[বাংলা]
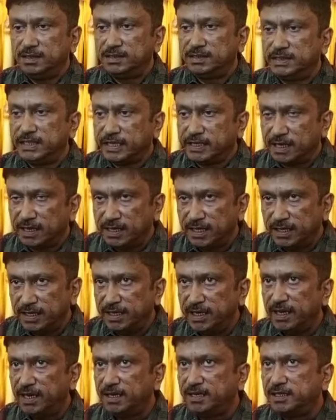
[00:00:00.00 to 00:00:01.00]
সেখানে
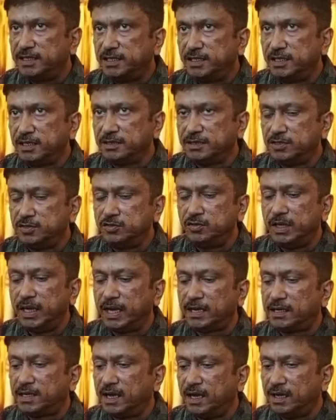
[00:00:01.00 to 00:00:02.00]
নিয়ে কিছু
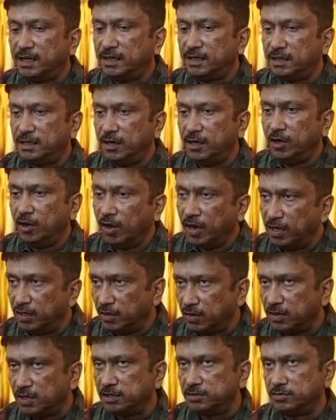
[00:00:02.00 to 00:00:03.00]
একটা ল অ্যান্ড
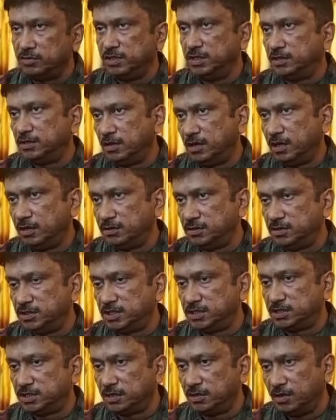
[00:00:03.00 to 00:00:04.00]
অর্ডার তৈরি করার
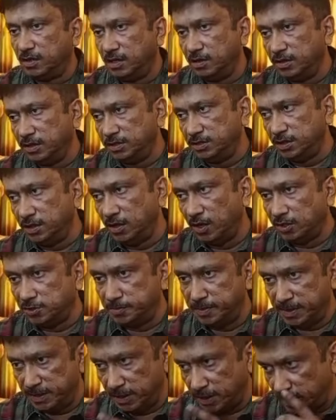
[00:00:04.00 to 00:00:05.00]
চেষ্টা করা হয়েছে
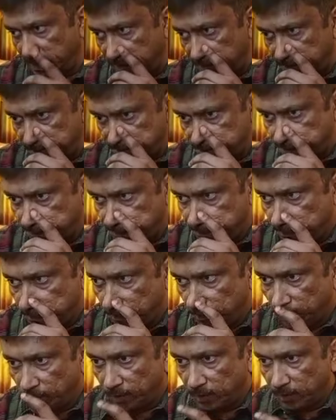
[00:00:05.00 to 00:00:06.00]
হসপিটালে
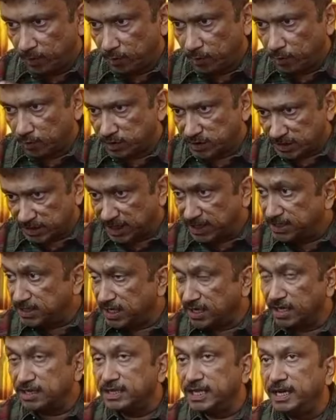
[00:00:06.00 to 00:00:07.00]
তো সেটাই
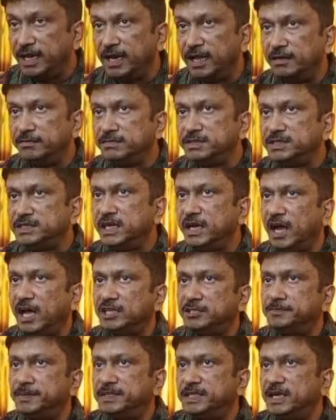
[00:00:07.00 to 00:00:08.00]
জানাতে এলাম যে
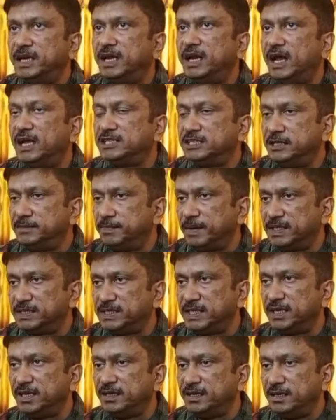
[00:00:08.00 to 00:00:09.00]
হাসপাতালের
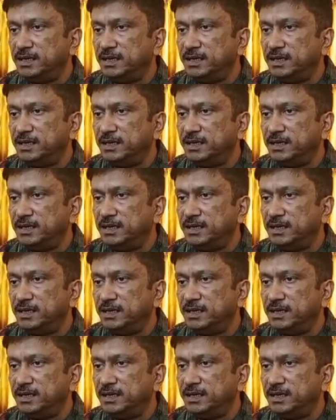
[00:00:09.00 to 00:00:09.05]
আশেপাশে